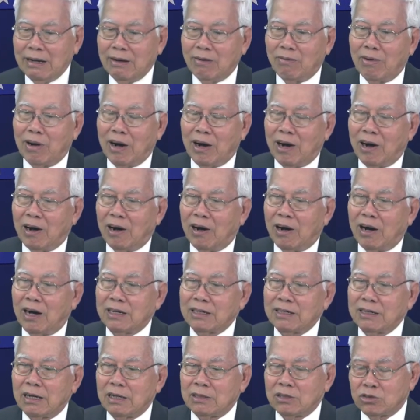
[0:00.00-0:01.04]
và họ
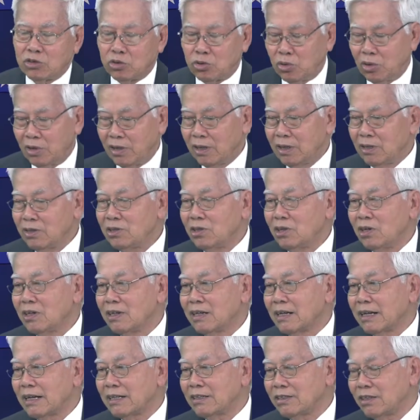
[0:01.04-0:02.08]
chuyển dương
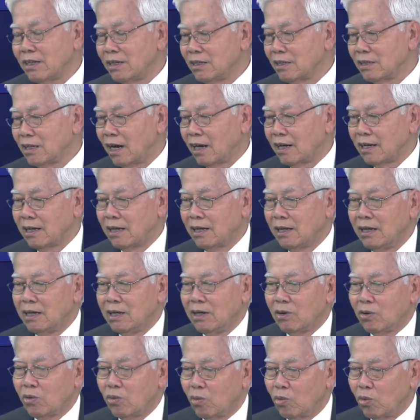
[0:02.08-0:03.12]
cái tinh thần
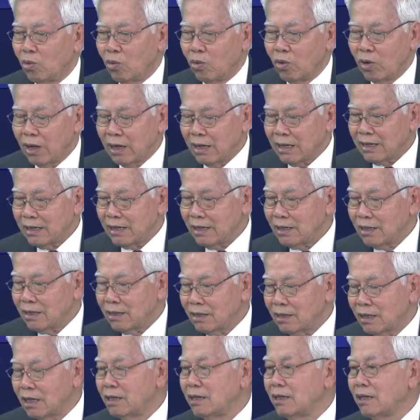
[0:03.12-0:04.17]
của cái
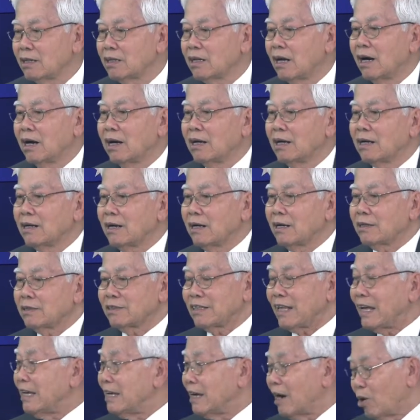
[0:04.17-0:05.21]
tinh thần
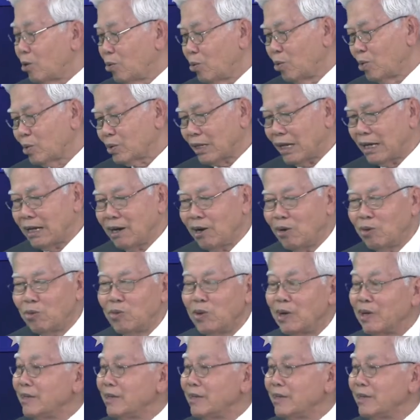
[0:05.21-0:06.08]
Tây Âu Tây Âu là